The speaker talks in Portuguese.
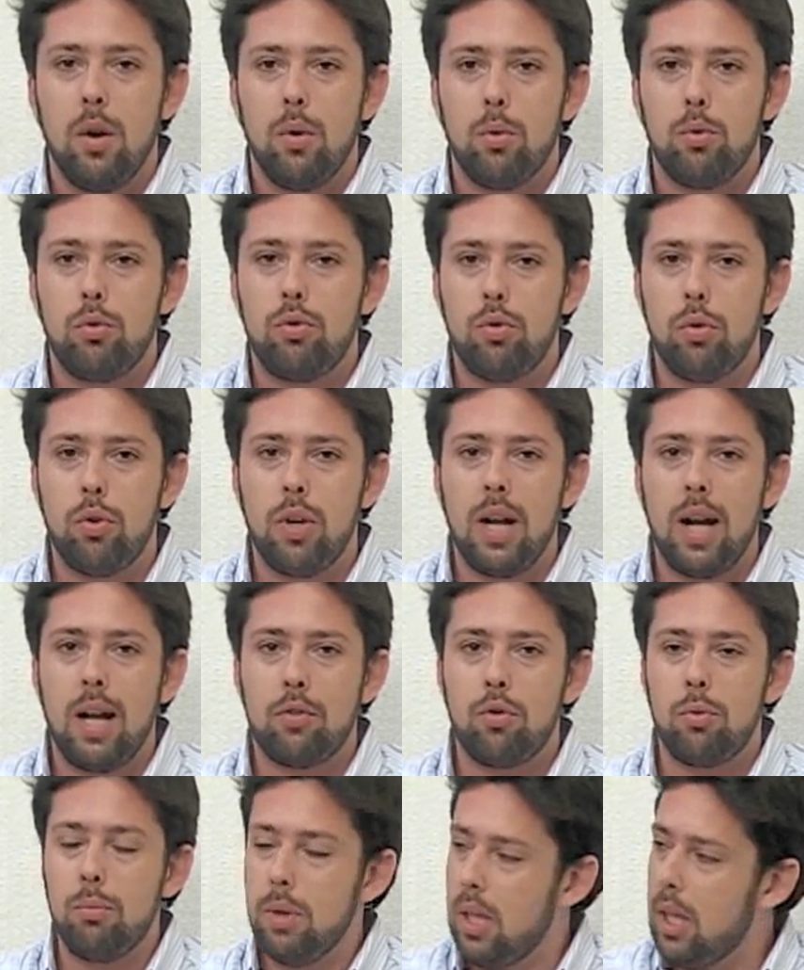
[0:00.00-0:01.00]
o senhor
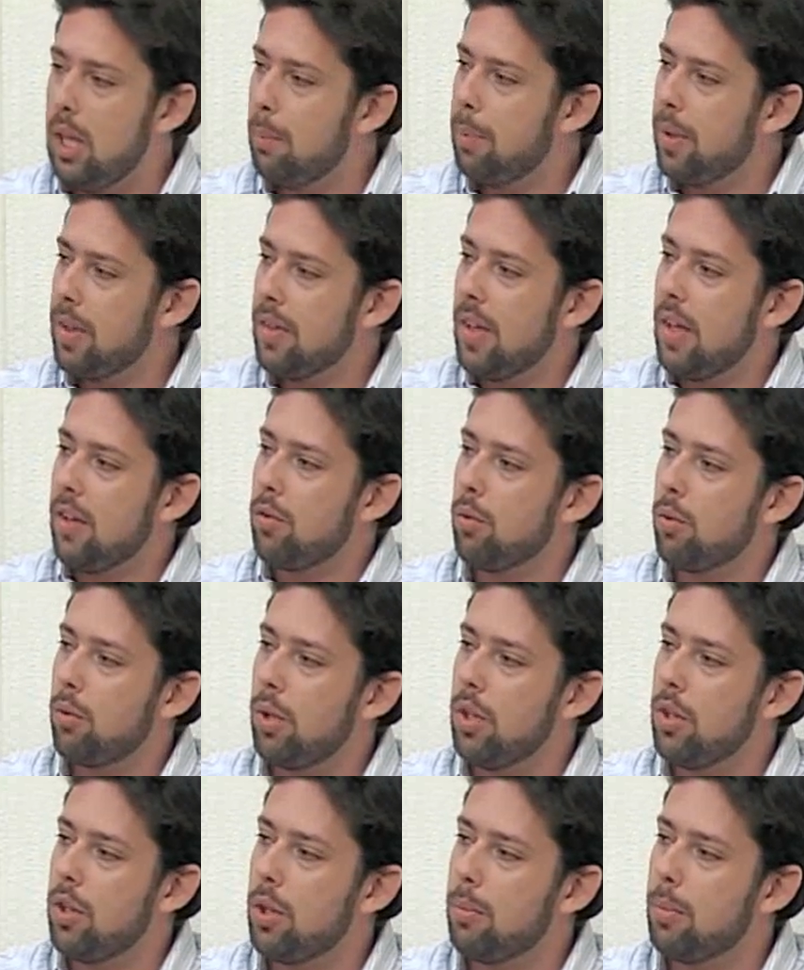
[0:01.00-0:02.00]
assumiria a presidência do
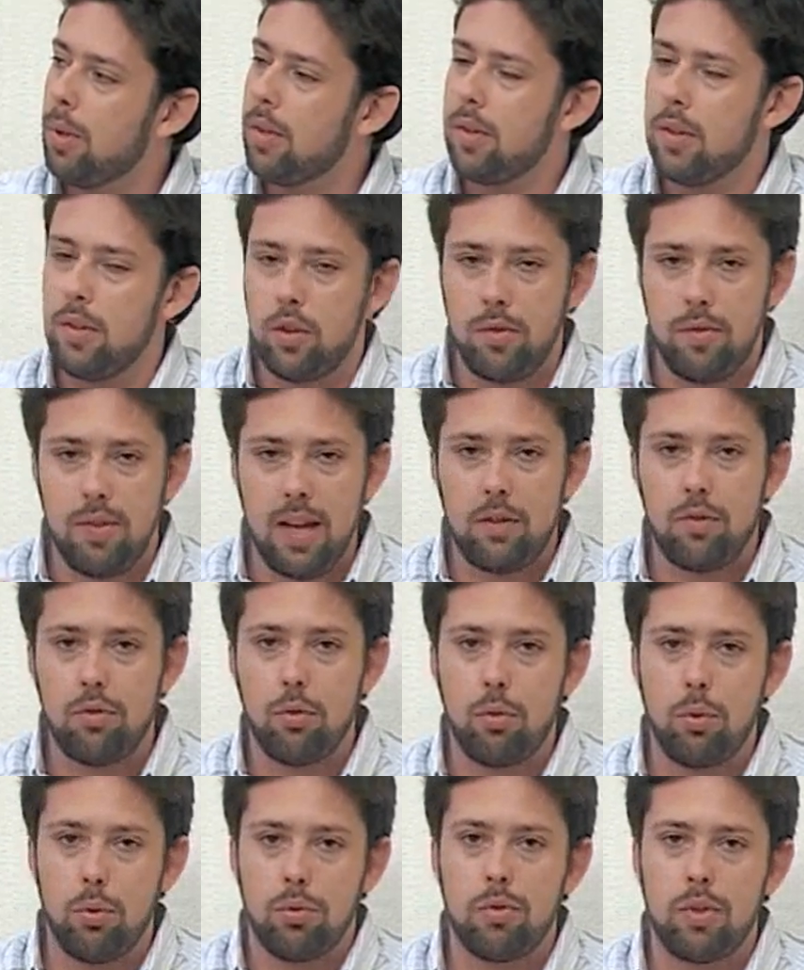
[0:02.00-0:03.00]
Curitiba se tivesse um
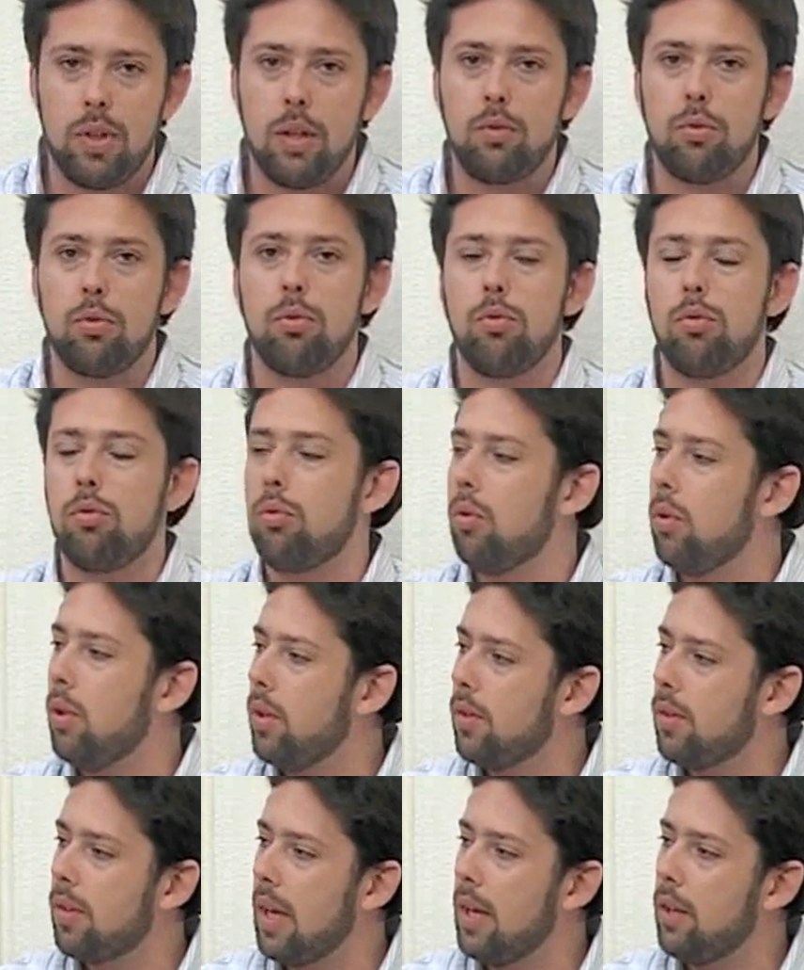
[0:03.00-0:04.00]
consenso
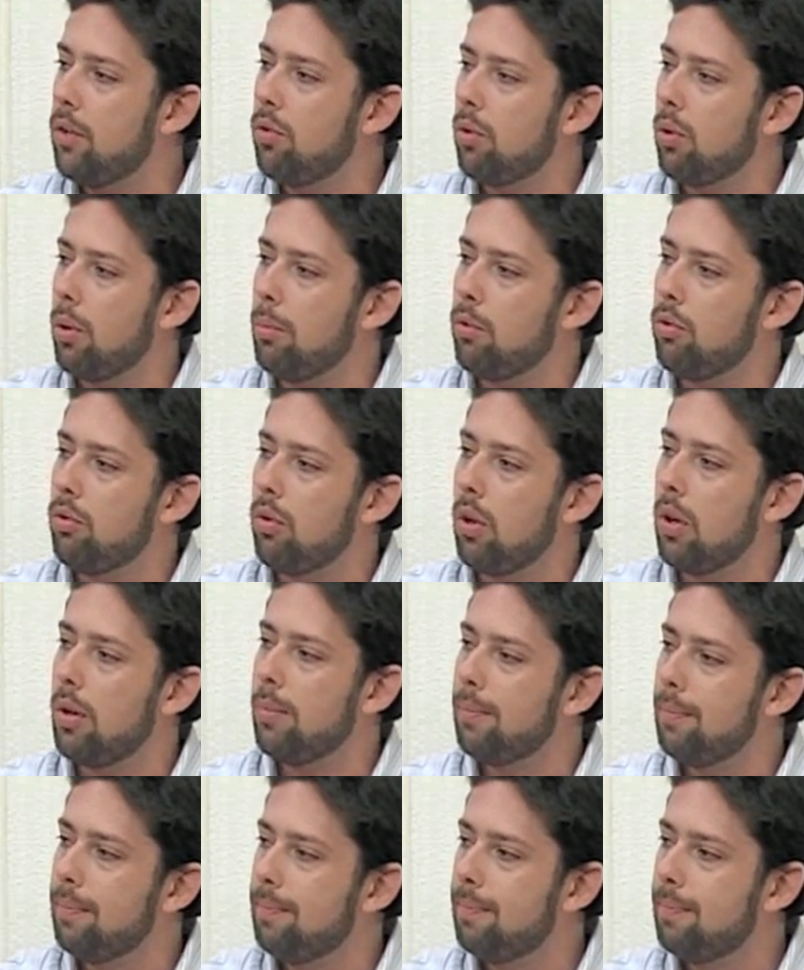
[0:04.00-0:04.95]
e saísse o nome do senhor?